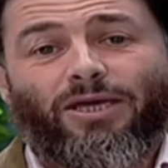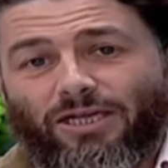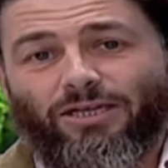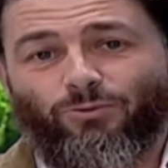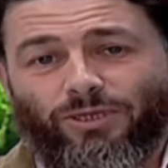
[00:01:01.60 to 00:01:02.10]

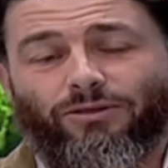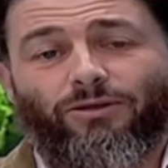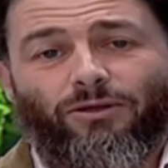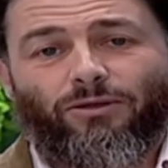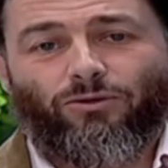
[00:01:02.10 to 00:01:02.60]
আ ডেট
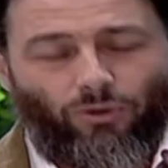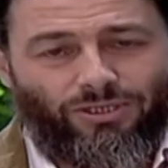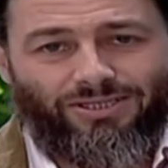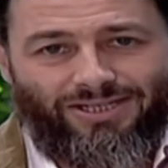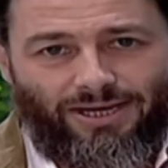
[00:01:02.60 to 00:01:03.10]
উইথ ড
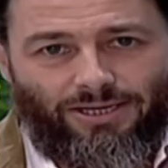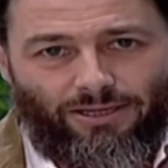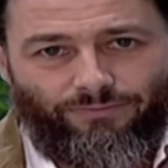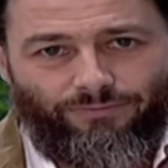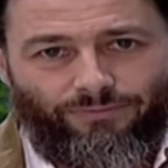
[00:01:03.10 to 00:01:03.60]

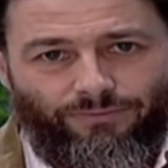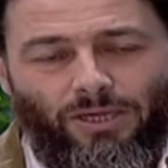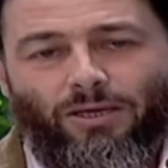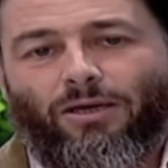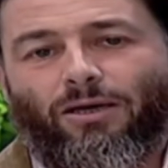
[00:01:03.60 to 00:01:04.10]
জাকির
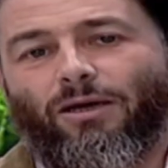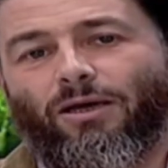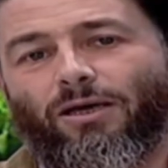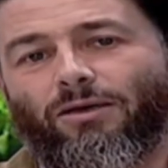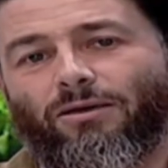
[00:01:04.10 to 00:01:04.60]
আমি